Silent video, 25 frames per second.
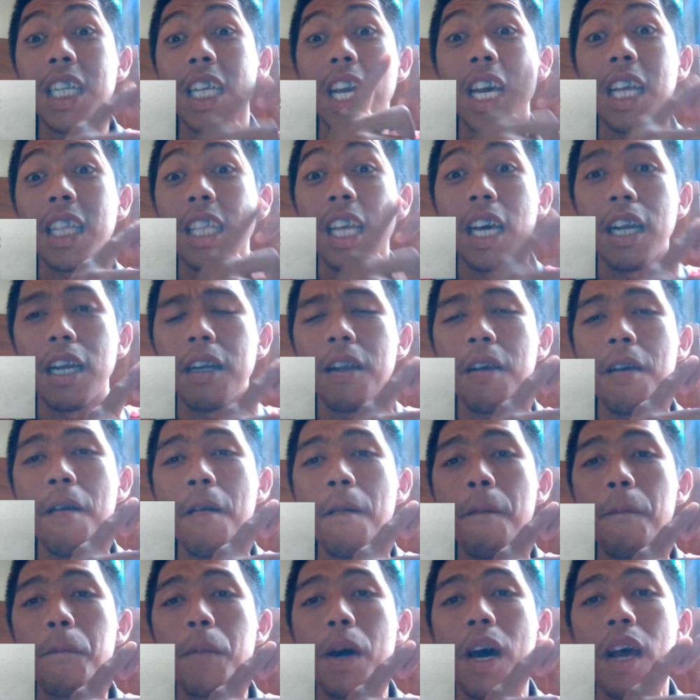kesehatan
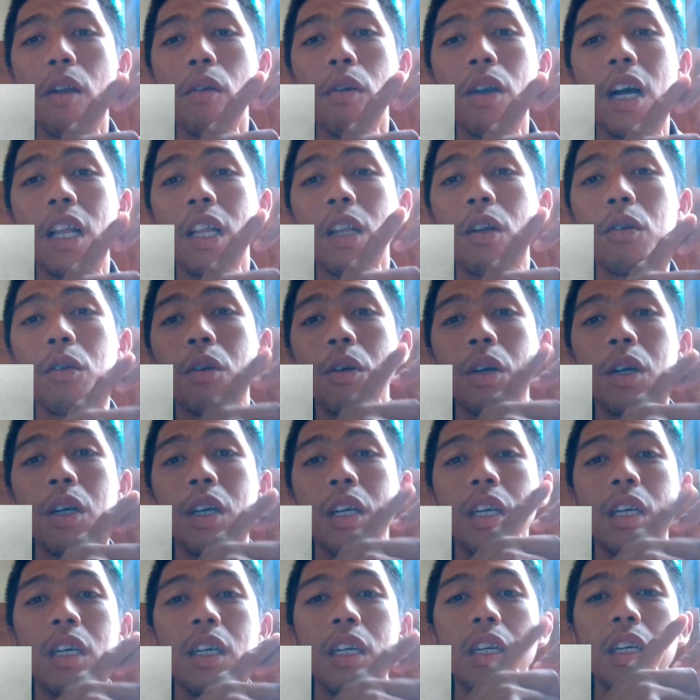baru kalau
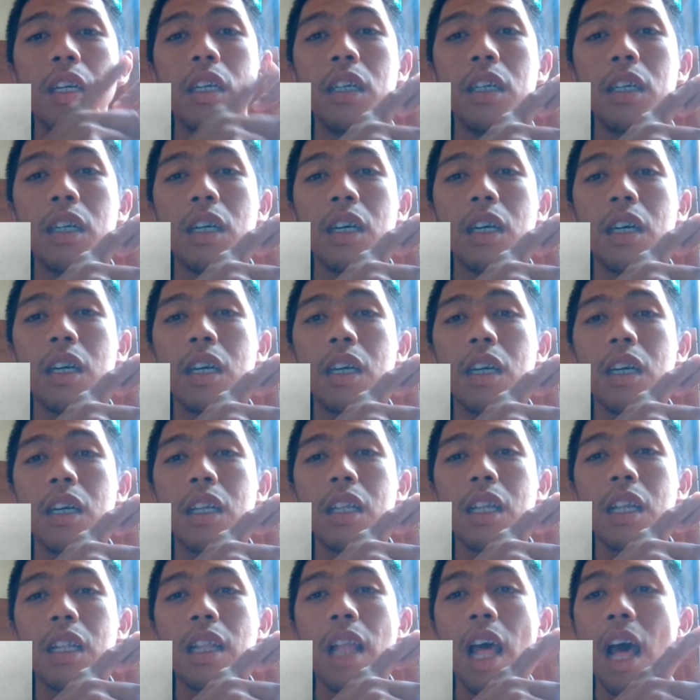eh,
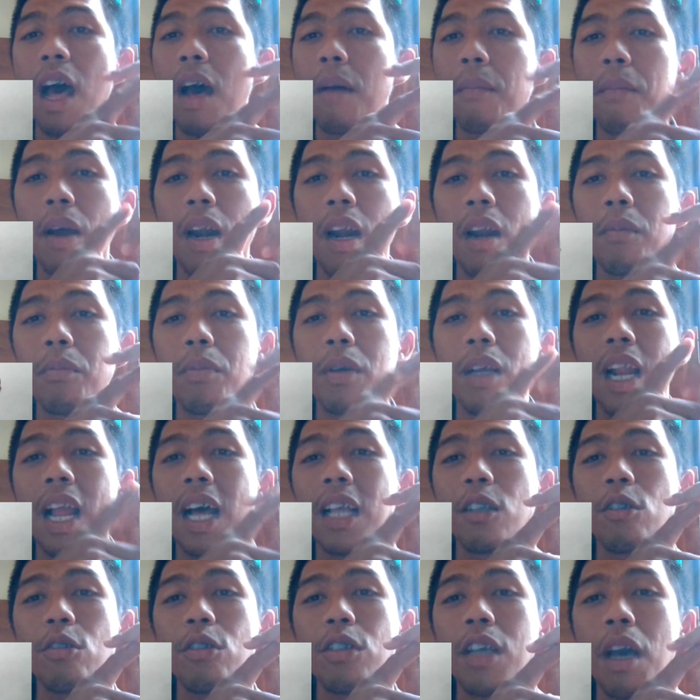tahapan lebih
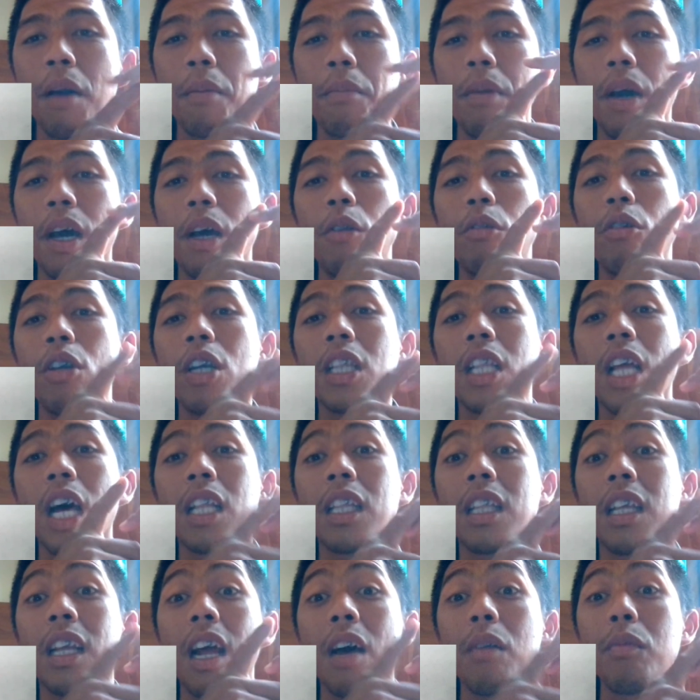lanjutnya baru
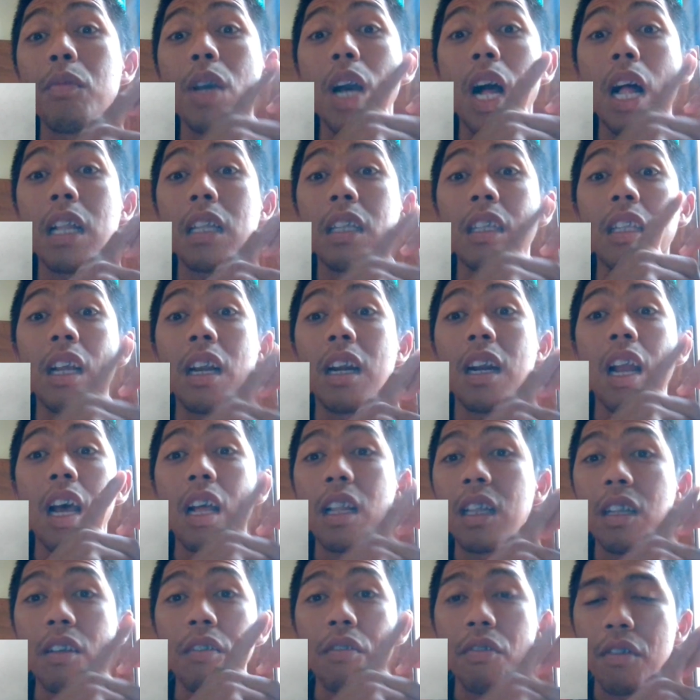kita terapi
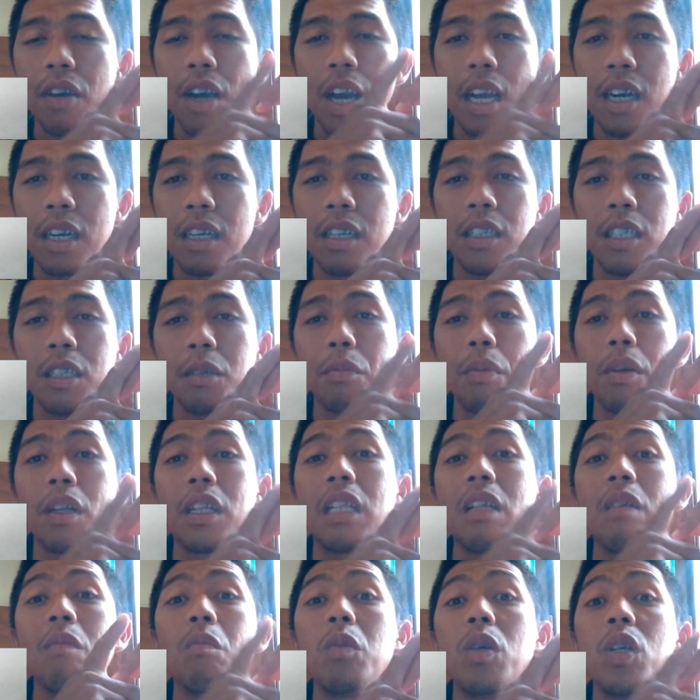alternatif kan
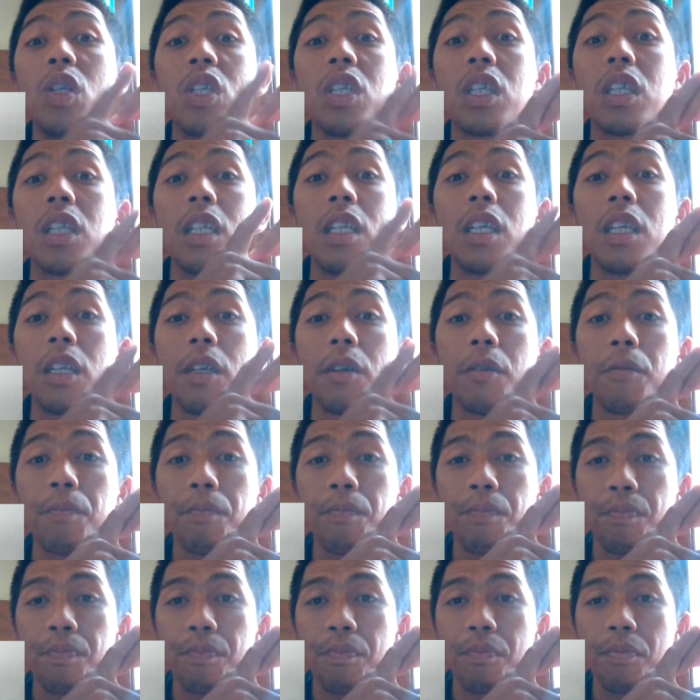seperti pijat ini
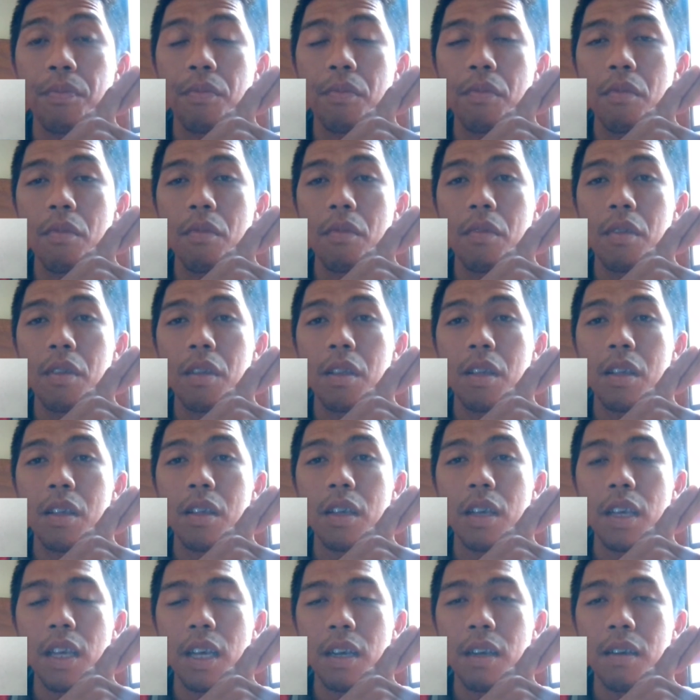
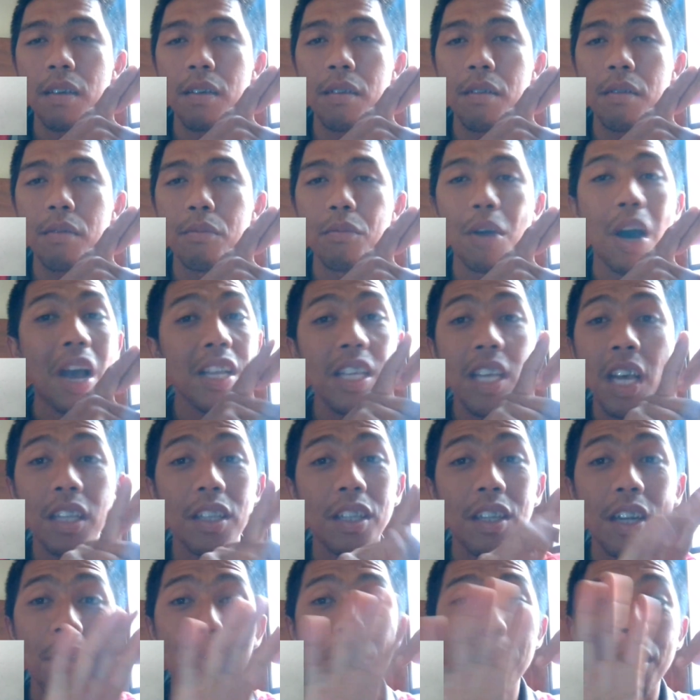ya
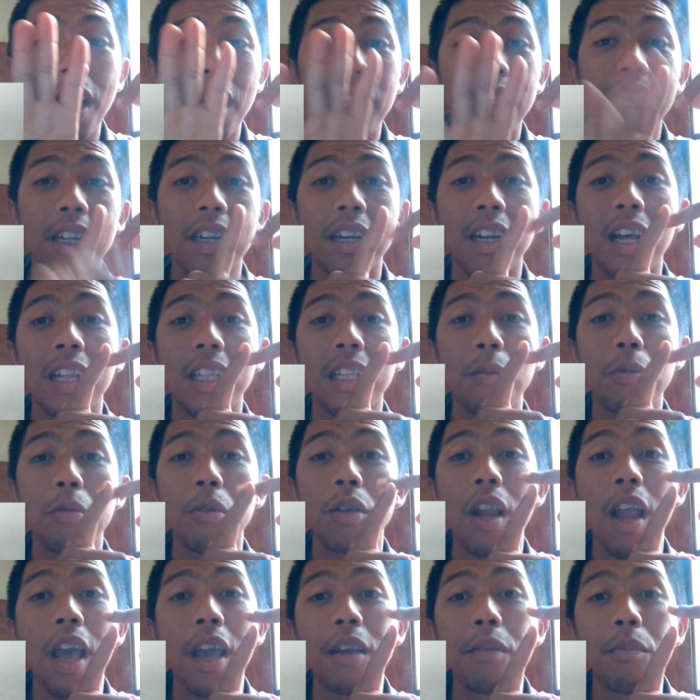banyak terapi
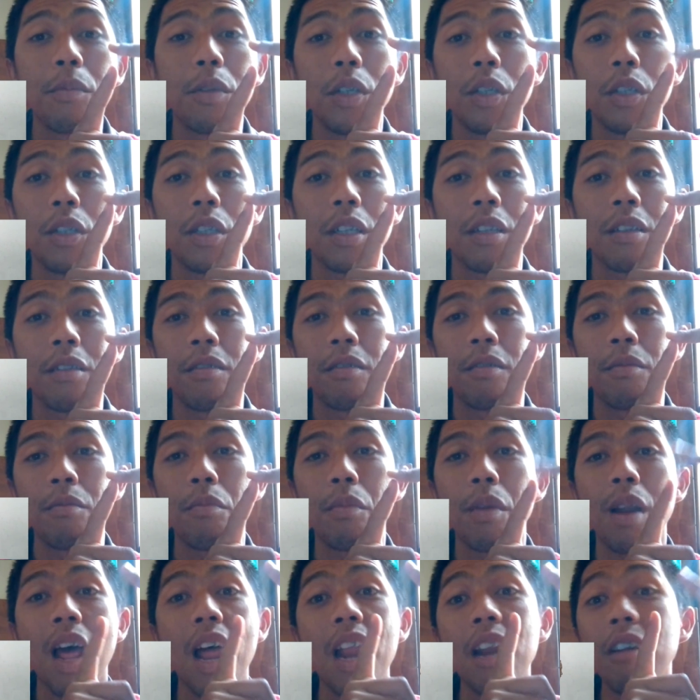alternatif selain pijat
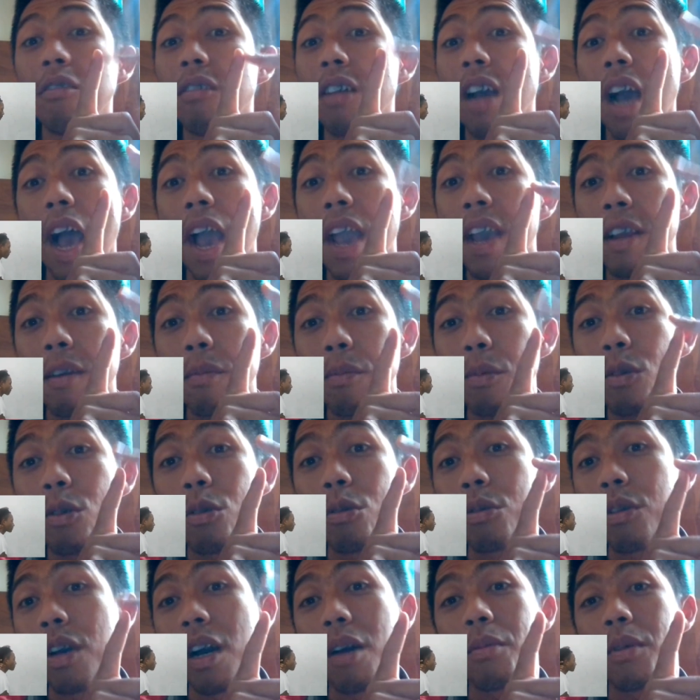melalui air
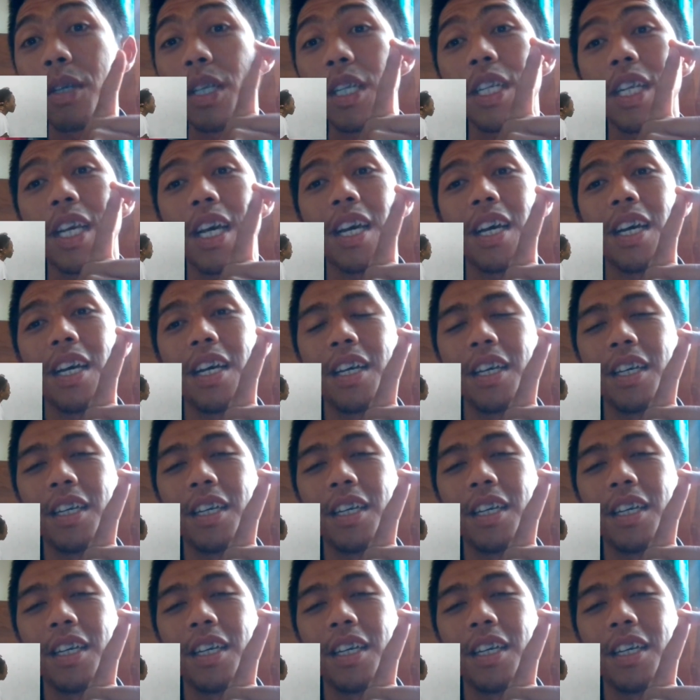pun juga bisa